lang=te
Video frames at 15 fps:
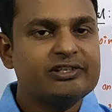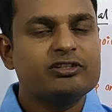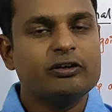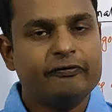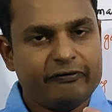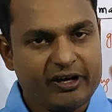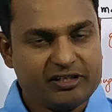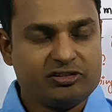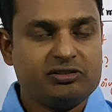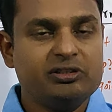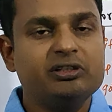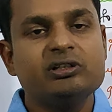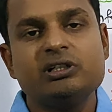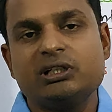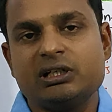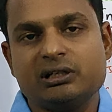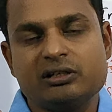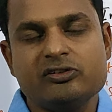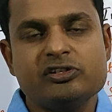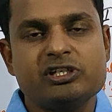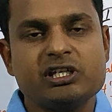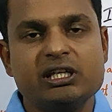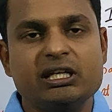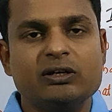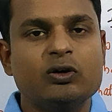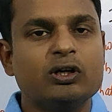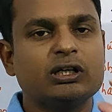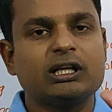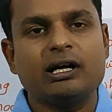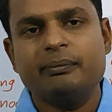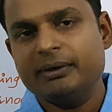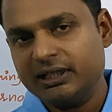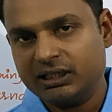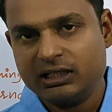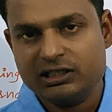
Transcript: సో ఫస్ట్ యూనిట్ నుంచి ఒక టాపిక్